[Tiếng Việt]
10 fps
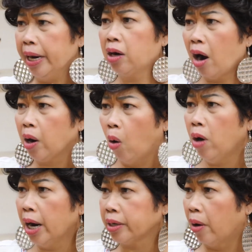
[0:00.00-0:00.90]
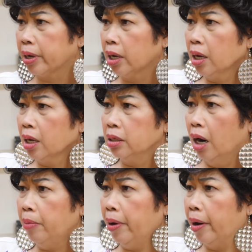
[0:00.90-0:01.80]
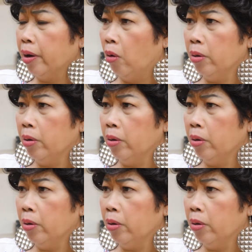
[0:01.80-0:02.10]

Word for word: hiện có đủ hết rồi. Biểu hiện những gì biểu mà? Hiện có